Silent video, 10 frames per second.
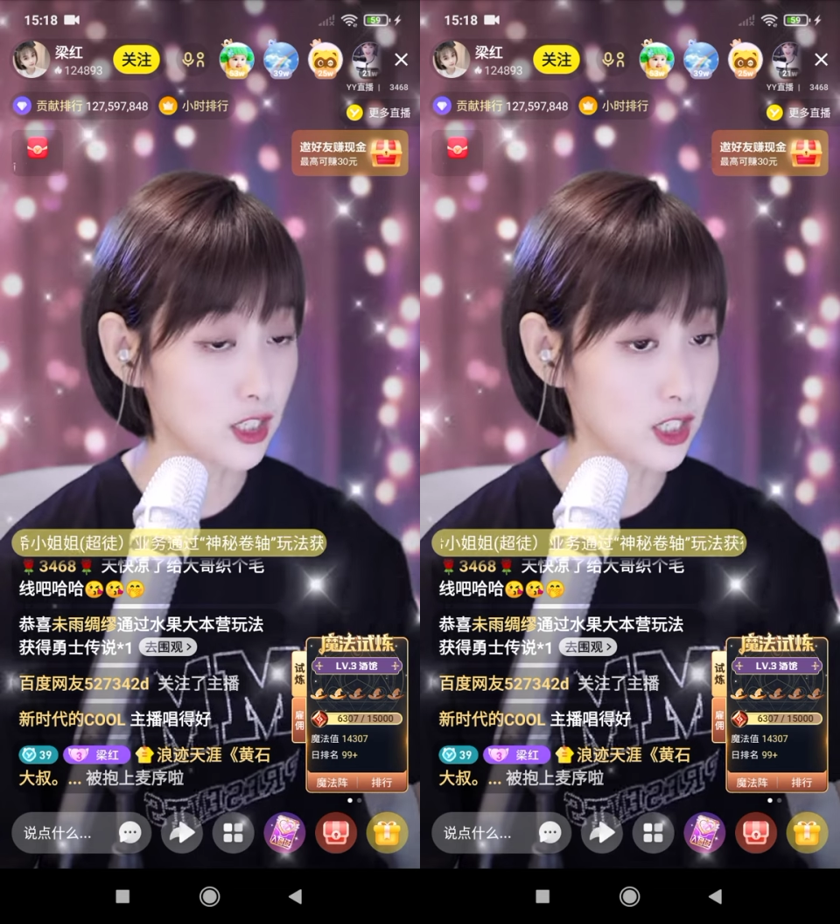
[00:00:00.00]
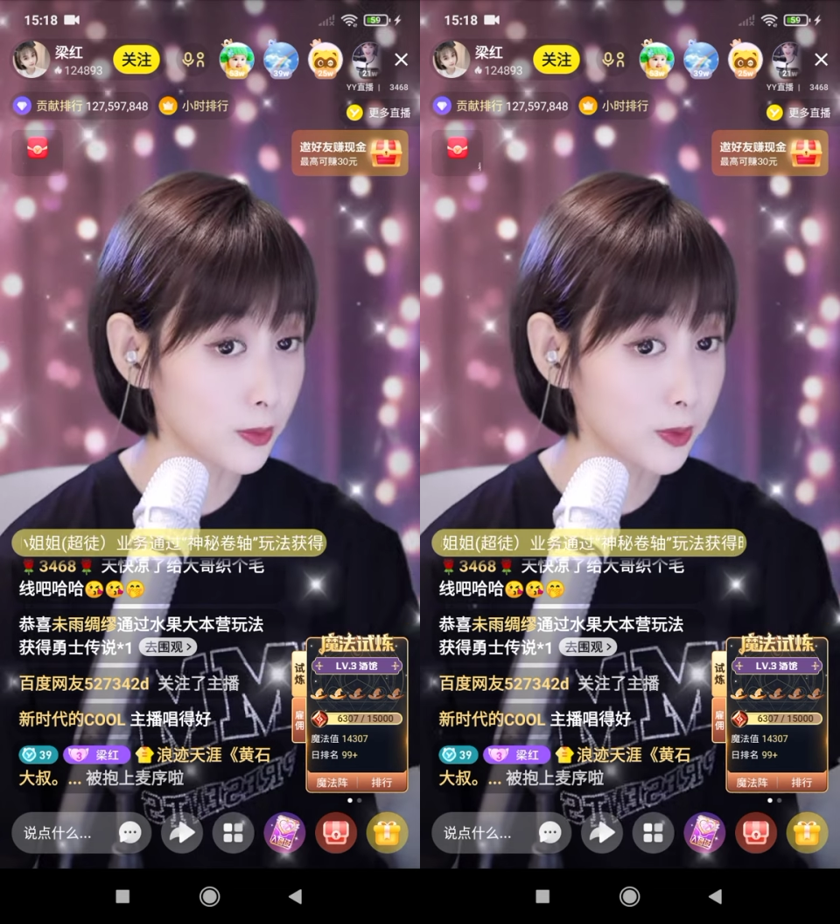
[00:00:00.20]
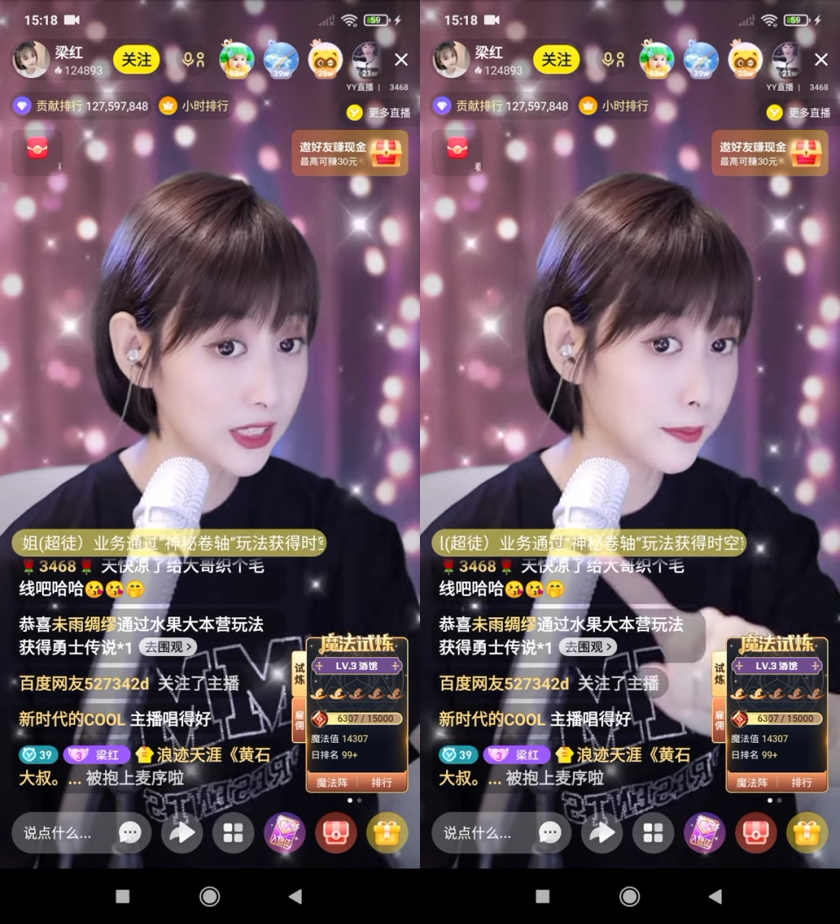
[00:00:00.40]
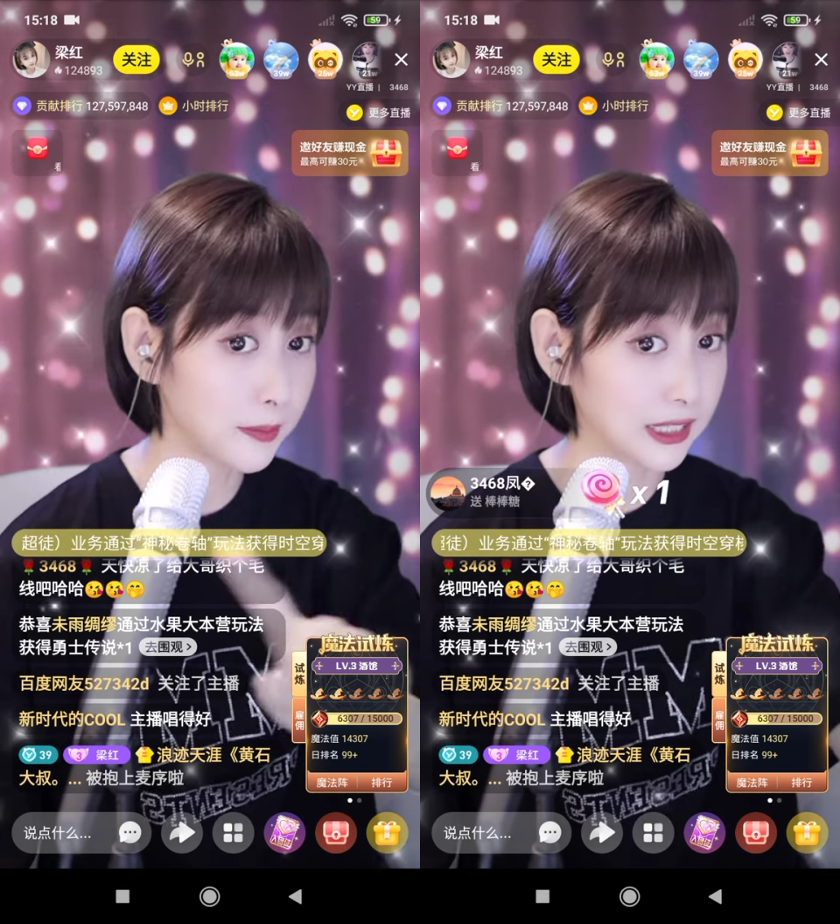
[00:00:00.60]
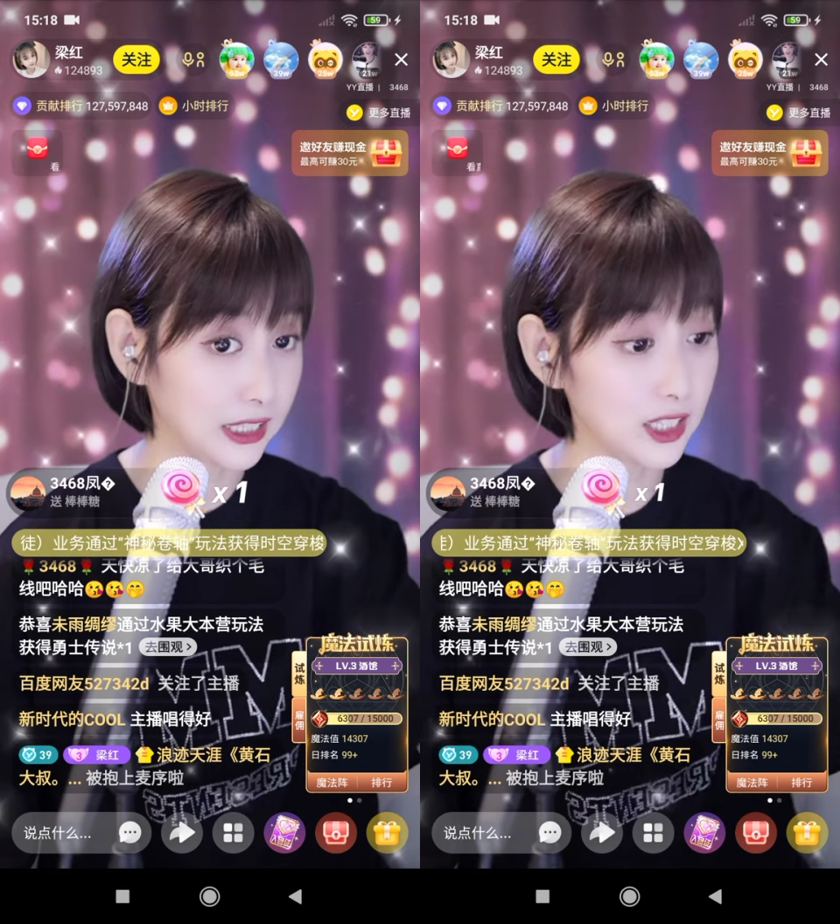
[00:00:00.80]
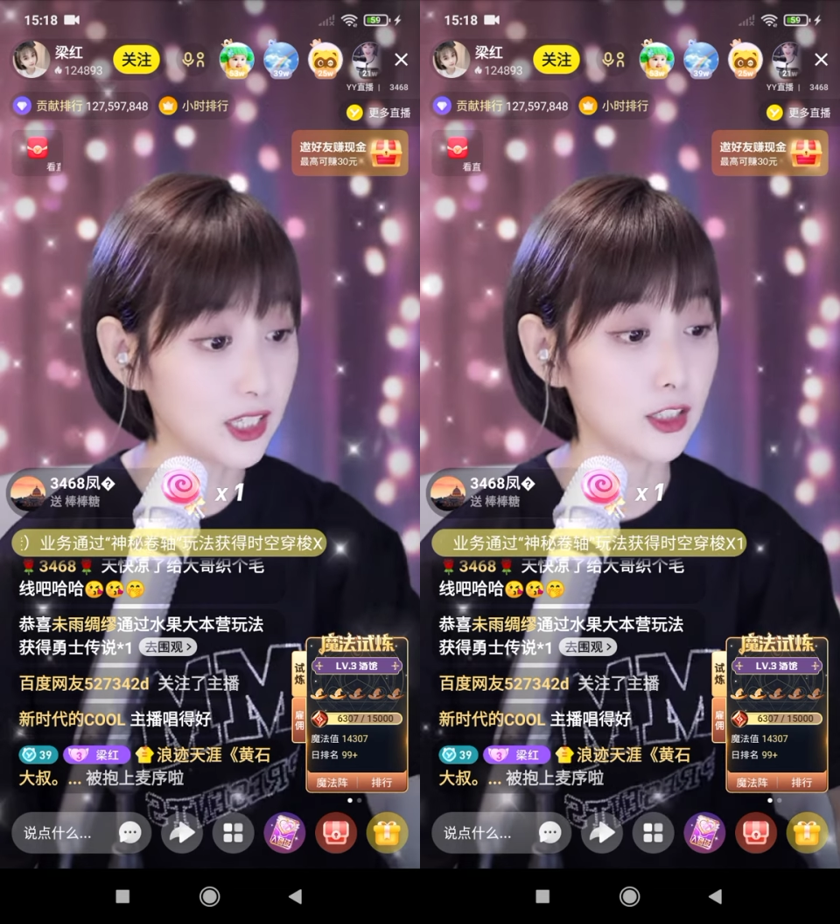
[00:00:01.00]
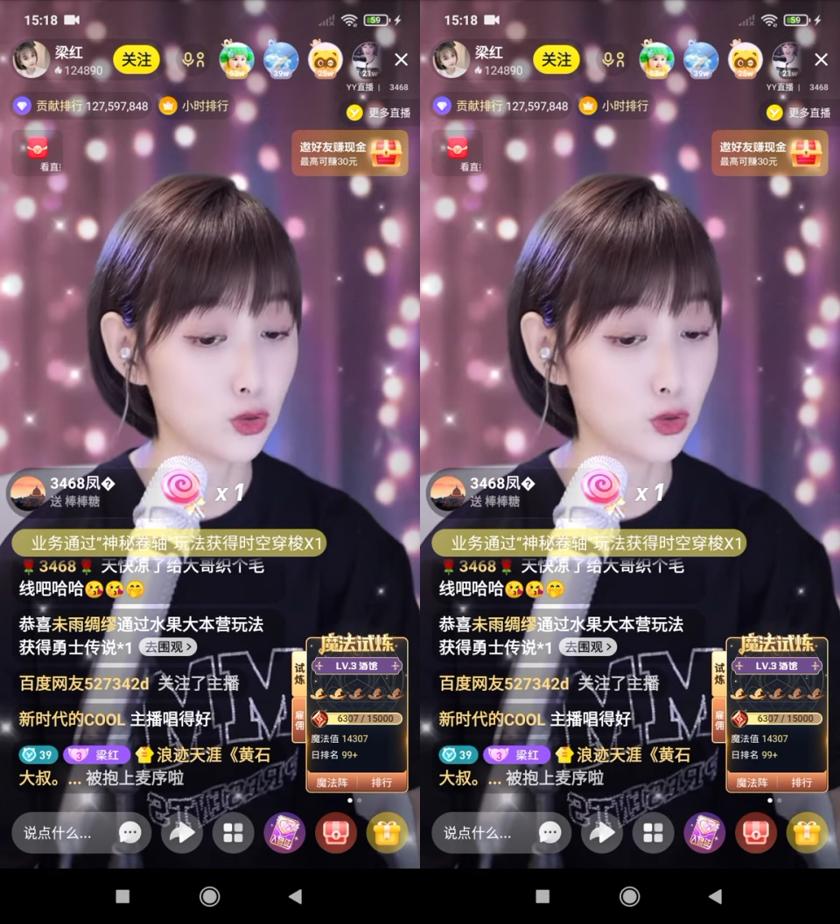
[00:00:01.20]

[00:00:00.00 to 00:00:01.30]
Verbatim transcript: 直播间的每一个人